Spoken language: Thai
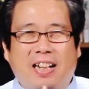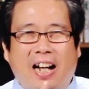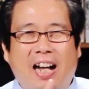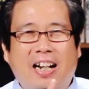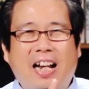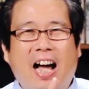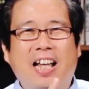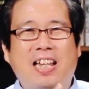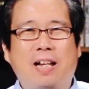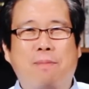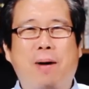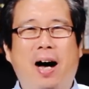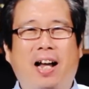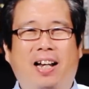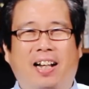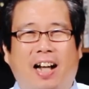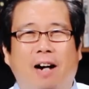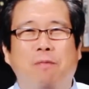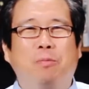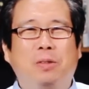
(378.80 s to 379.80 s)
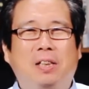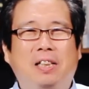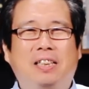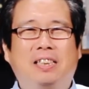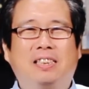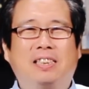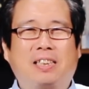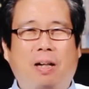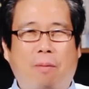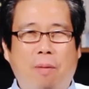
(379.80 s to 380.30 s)
ครั้งหน้าอย่าพลาดนะครับ
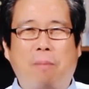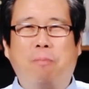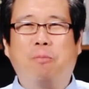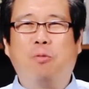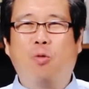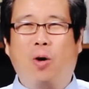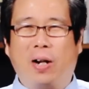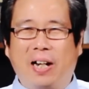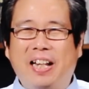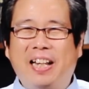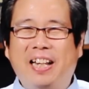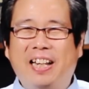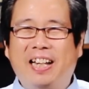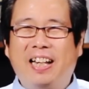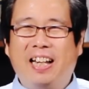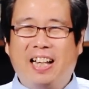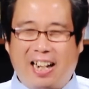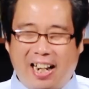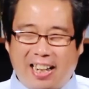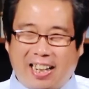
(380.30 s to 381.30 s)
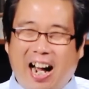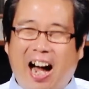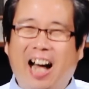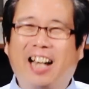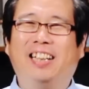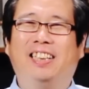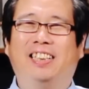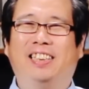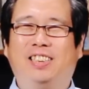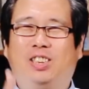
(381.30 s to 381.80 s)
สำหรับวันนี้รายการ
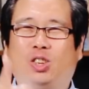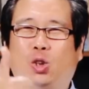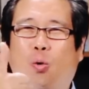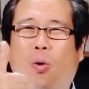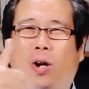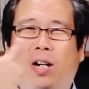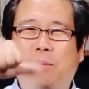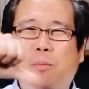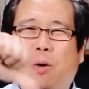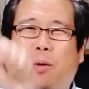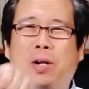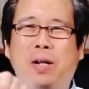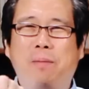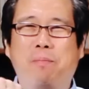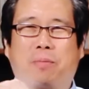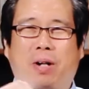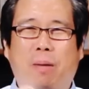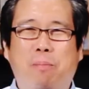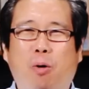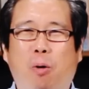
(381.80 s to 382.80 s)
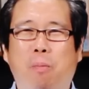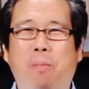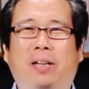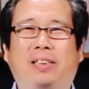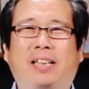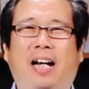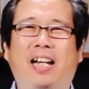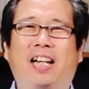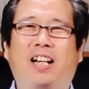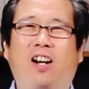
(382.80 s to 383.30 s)
ชัวร์หรือโมนิ่มกับผม
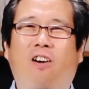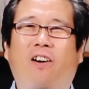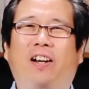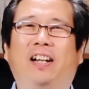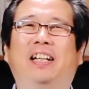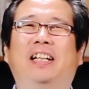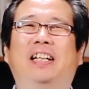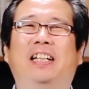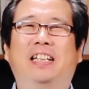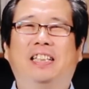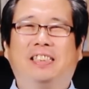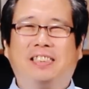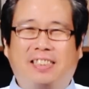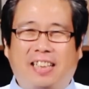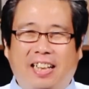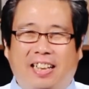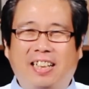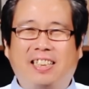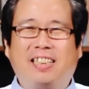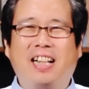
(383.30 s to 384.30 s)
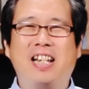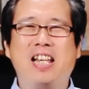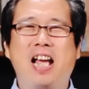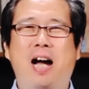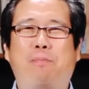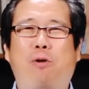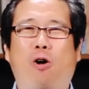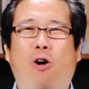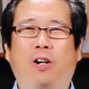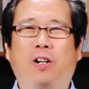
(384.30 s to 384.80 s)
อาจารย์นิกรสิทธิจริ
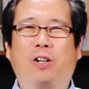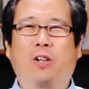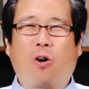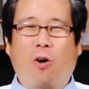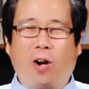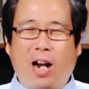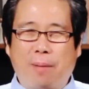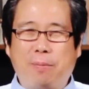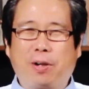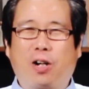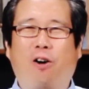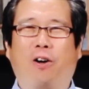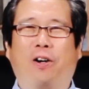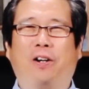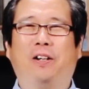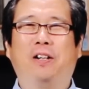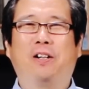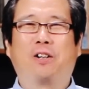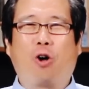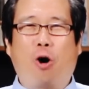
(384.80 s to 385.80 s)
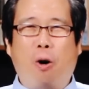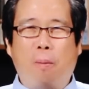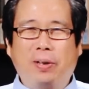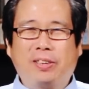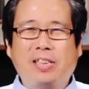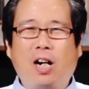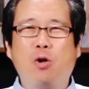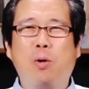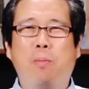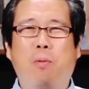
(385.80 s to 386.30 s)
ยาพรขอลาไปก่อน ขอพ
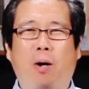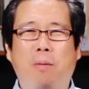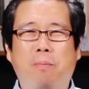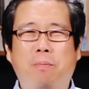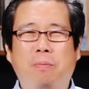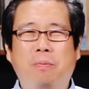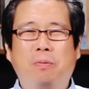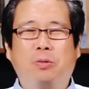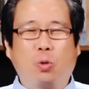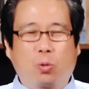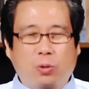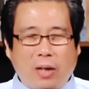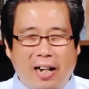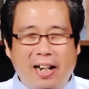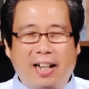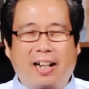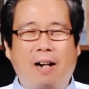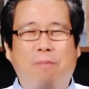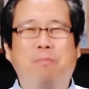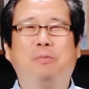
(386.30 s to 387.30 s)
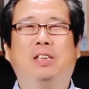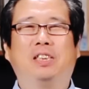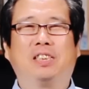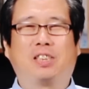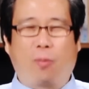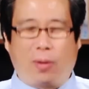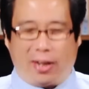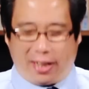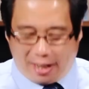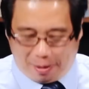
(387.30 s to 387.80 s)
ระเจ้าอวยพรทุกท่านนะครับ
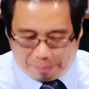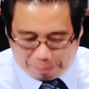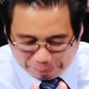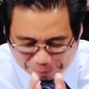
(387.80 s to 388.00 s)
สวัสดีครั